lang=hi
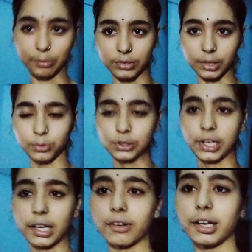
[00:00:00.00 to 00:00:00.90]
सब कुछ
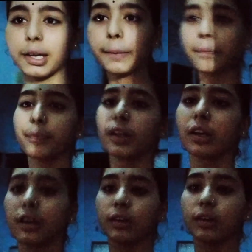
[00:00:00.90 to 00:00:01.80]
लाने वाले हैं
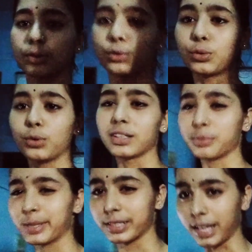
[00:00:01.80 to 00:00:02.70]
तो आज
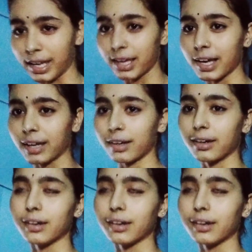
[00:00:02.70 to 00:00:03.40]
बस केक ही आएगा